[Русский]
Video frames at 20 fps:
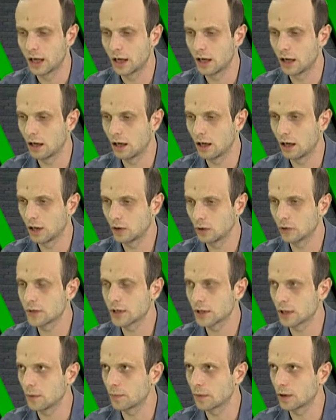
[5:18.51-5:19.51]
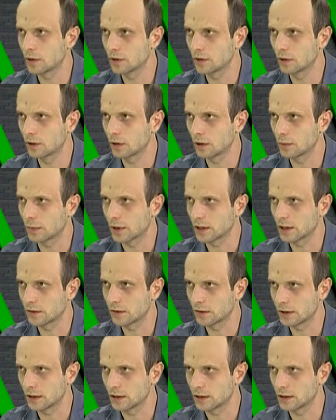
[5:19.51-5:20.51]
а, но всегда происходит
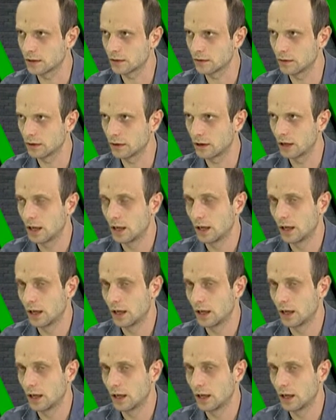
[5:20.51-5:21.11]
противодействие.